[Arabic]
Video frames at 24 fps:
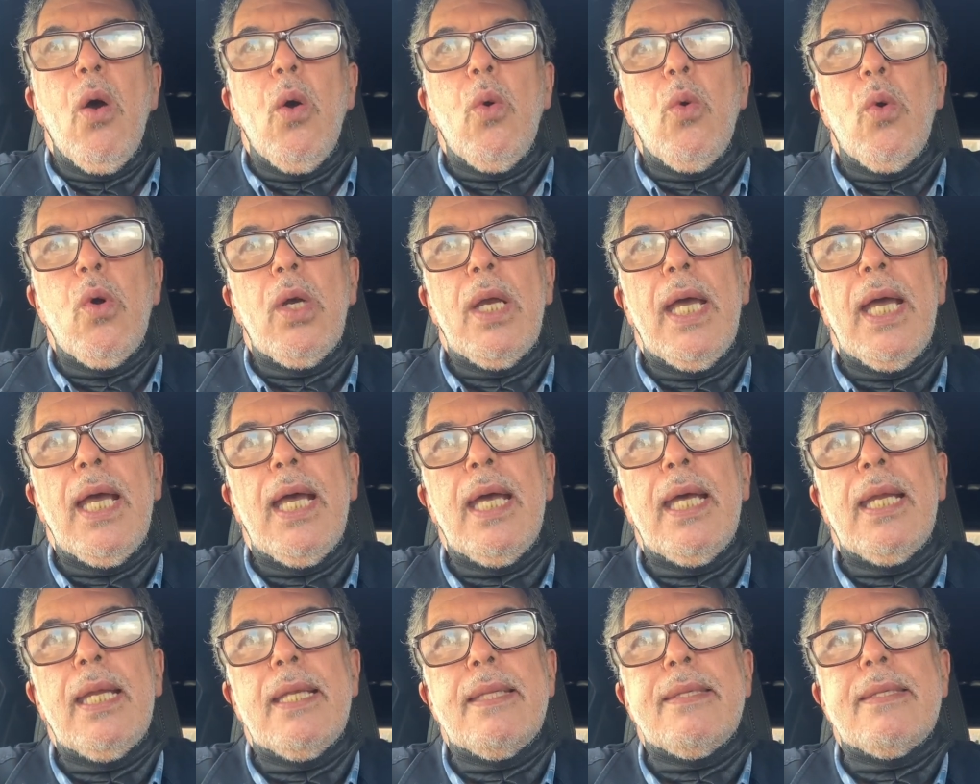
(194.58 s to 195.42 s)

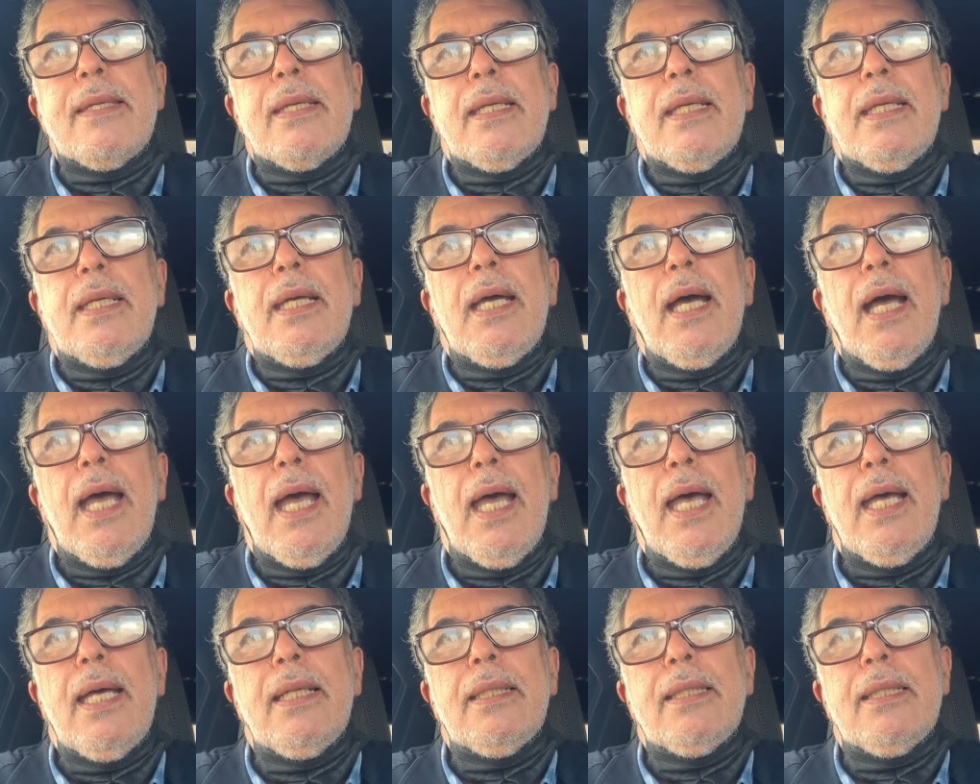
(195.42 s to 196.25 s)
والحاله الثانيه
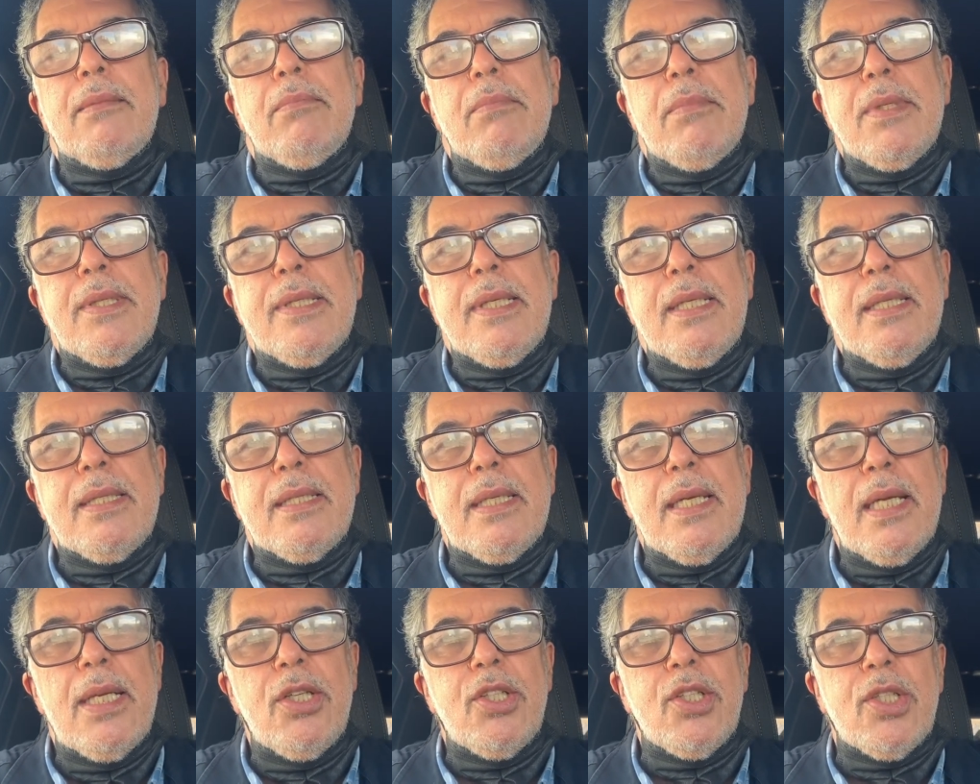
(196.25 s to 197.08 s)
عدم
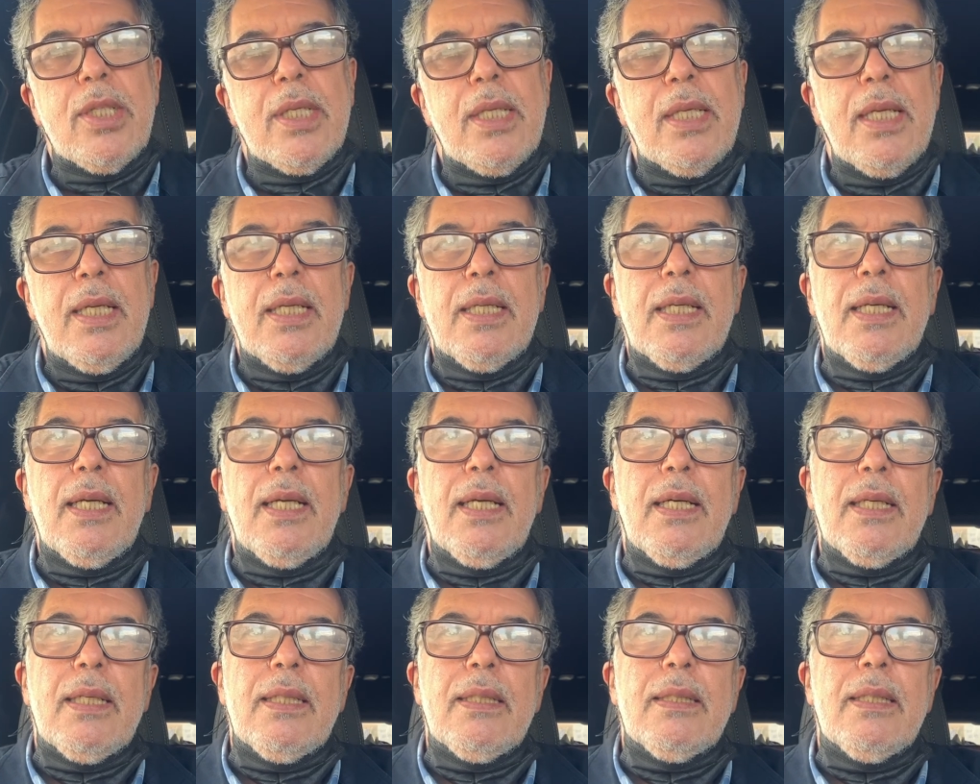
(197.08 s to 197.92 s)
امتثال
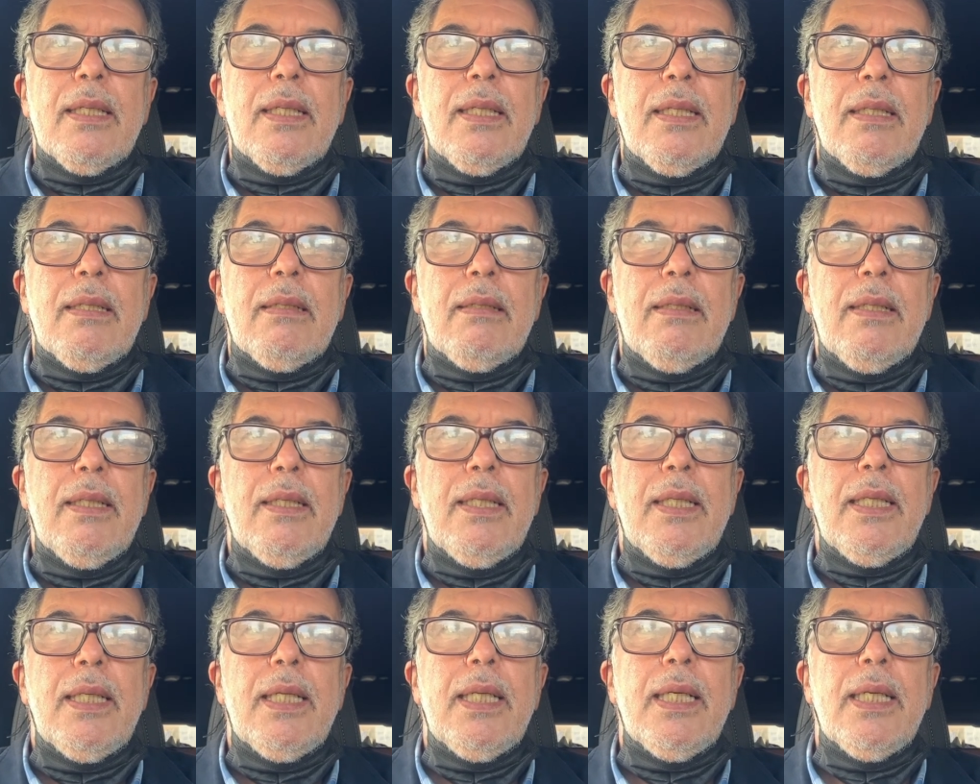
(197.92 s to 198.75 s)
الشركه ايضا
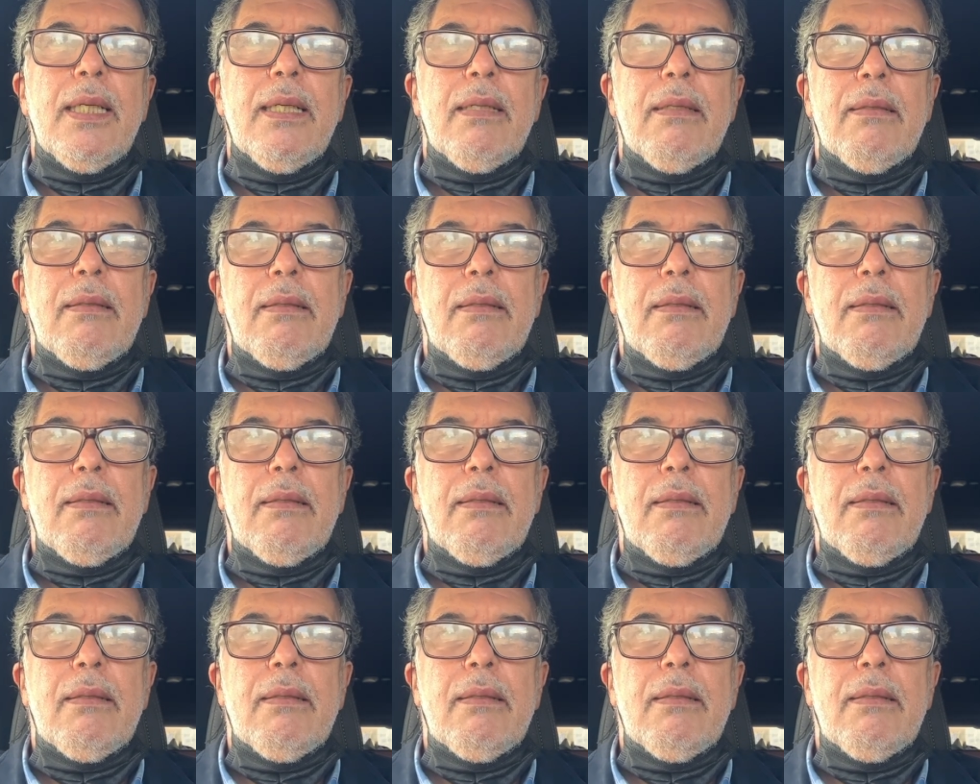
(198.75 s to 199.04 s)
لي